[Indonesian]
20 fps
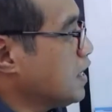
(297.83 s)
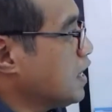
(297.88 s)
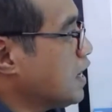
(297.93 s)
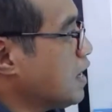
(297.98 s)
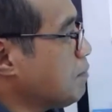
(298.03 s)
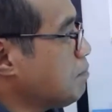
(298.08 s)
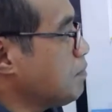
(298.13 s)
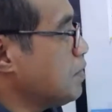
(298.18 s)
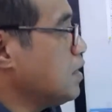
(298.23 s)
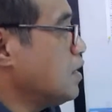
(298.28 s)

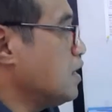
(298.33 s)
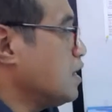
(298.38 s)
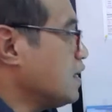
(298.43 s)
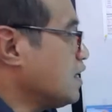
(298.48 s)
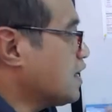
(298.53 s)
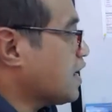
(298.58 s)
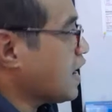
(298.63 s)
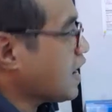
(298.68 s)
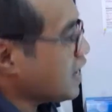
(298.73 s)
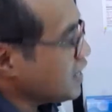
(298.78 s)
gelap
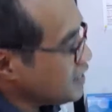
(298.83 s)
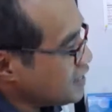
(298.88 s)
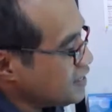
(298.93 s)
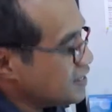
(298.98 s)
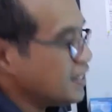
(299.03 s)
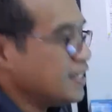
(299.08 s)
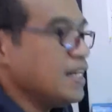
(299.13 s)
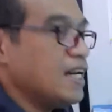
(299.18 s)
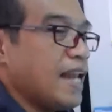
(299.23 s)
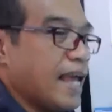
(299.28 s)
gerakannya
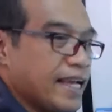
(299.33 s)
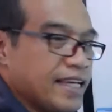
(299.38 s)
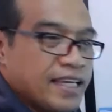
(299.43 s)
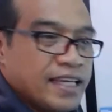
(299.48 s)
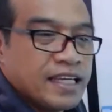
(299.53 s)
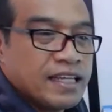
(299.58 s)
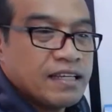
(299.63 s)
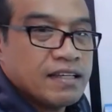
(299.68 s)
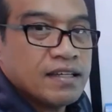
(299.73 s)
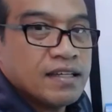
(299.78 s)
jadi
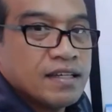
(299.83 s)
lagging.